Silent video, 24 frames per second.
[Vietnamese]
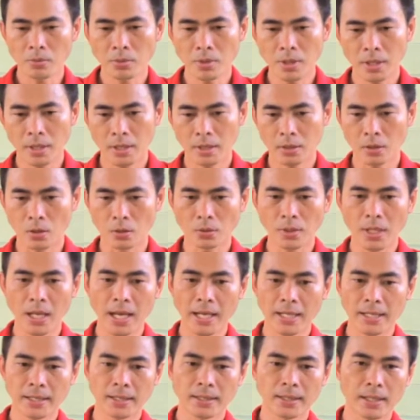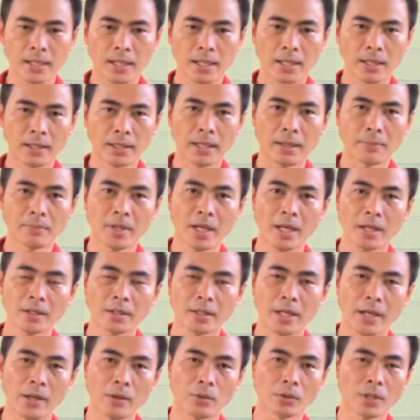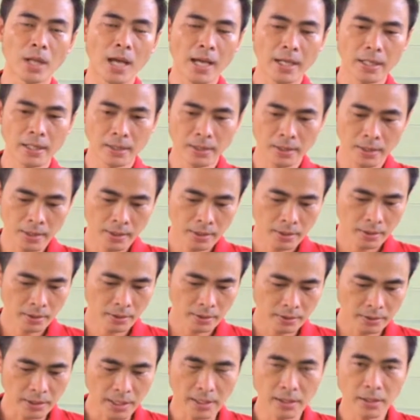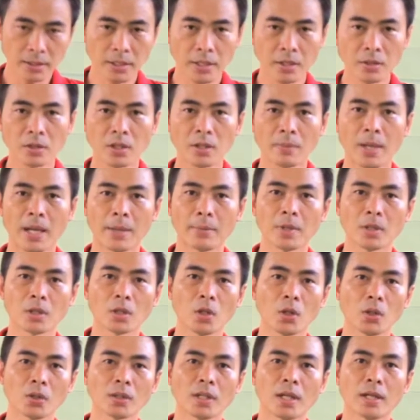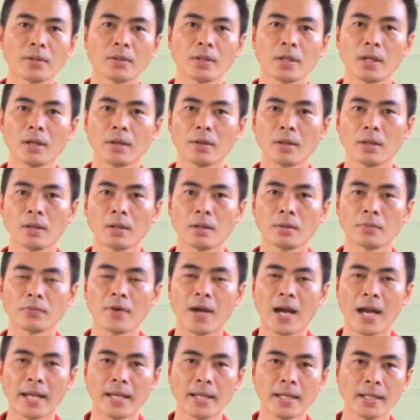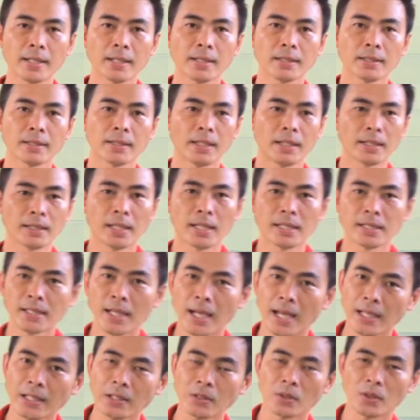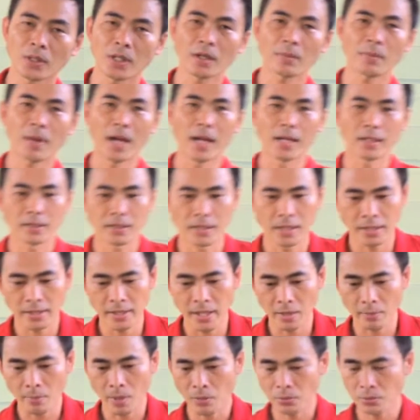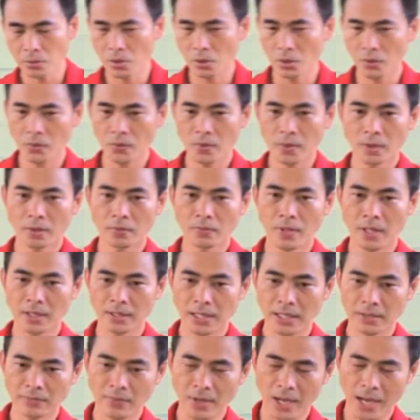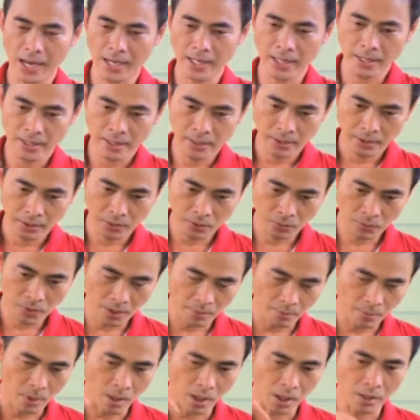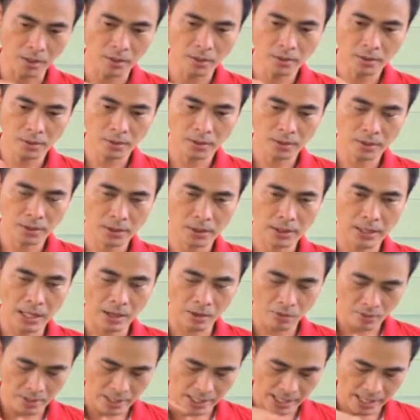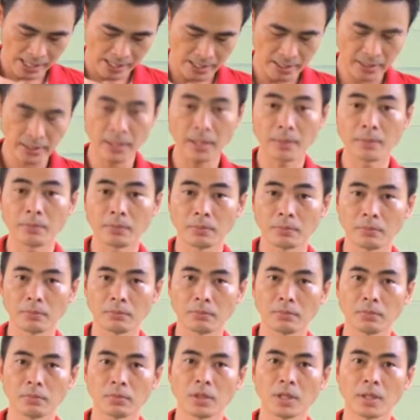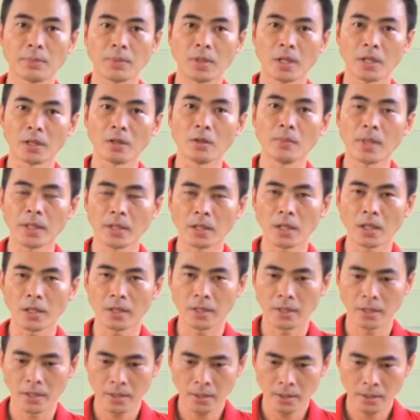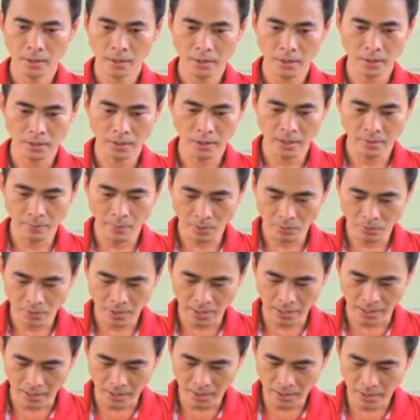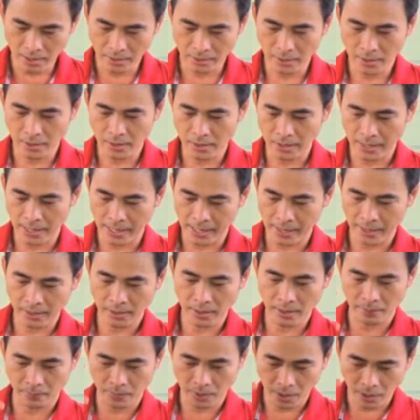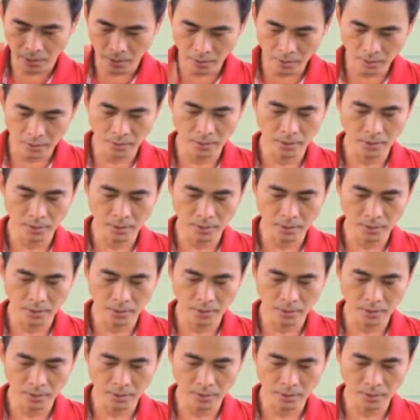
à, cổ tay là cảm giác đều tay tay nếu các bạn mà thuận tay phải á, thì tay trái của các bạn sẽ dằn bóng xuống và tay phải chúng ta mở cao ngang cái tầm tầm ngực của mình thôi à, khi bóng nó nảy lên tới ngang cái tầm thắt lưng